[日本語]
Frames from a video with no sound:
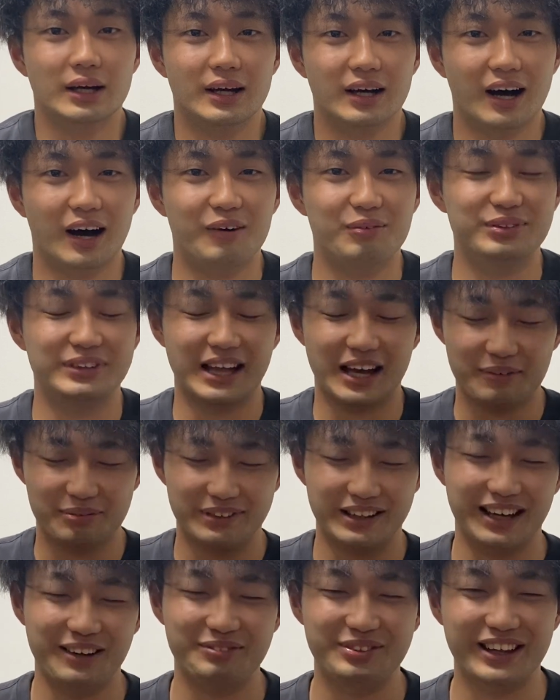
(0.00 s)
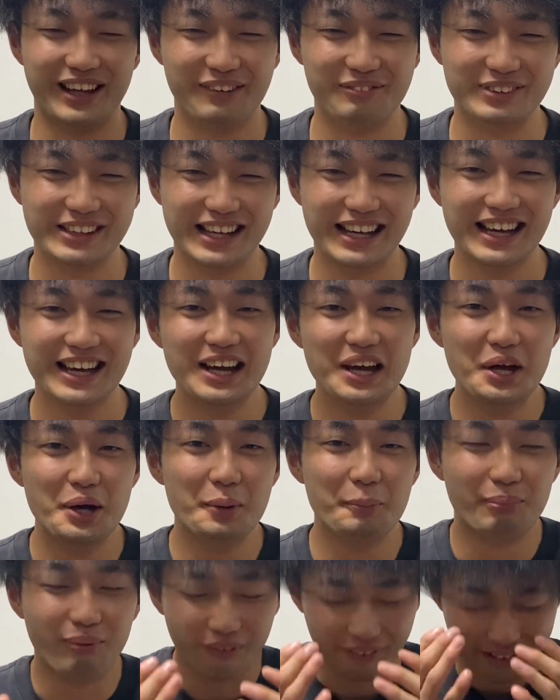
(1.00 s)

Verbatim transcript: 危ない危ない危ない危ない。ボ